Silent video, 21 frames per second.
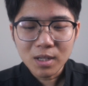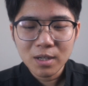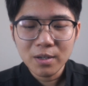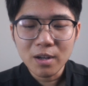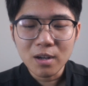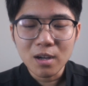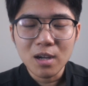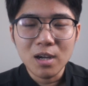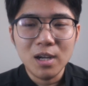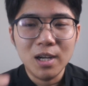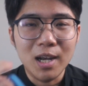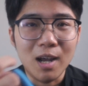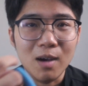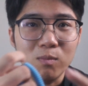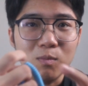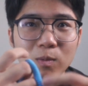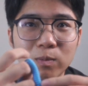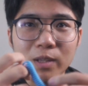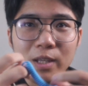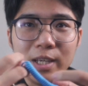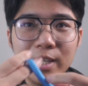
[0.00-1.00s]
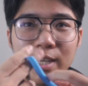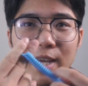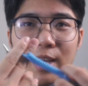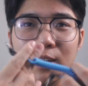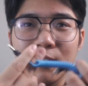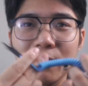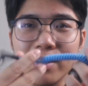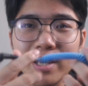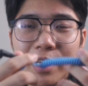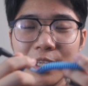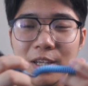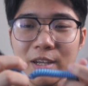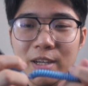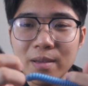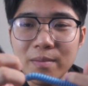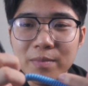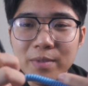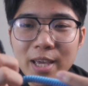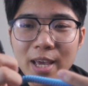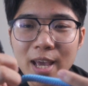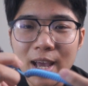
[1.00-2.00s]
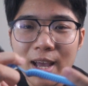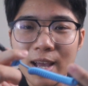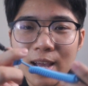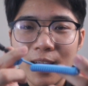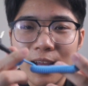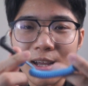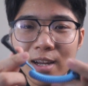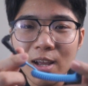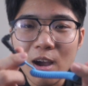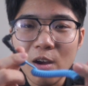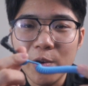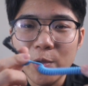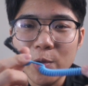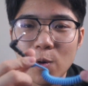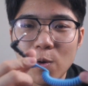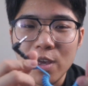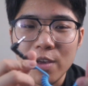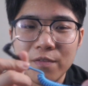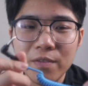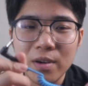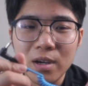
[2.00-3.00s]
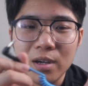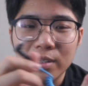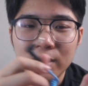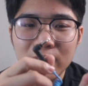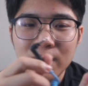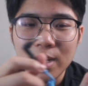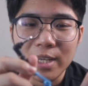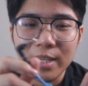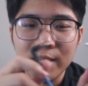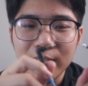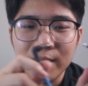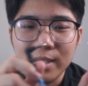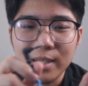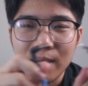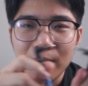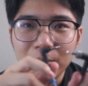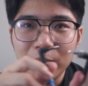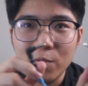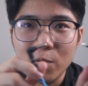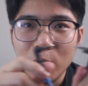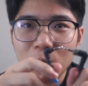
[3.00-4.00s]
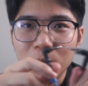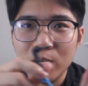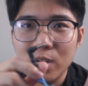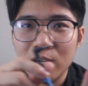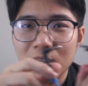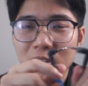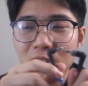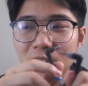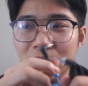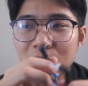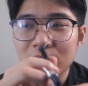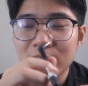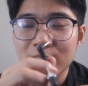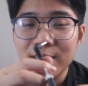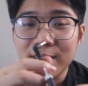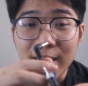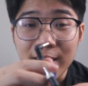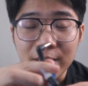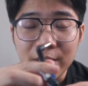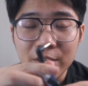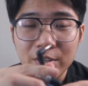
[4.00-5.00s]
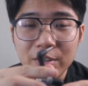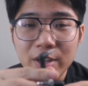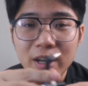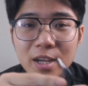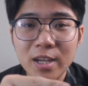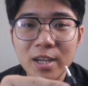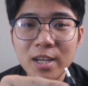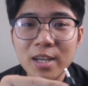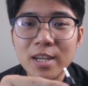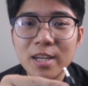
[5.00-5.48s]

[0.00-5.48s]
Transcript: nó có hơi lỏng một tí ha có gì nhớ kiểm tra audio level với lại cắm vô nó sát chưa á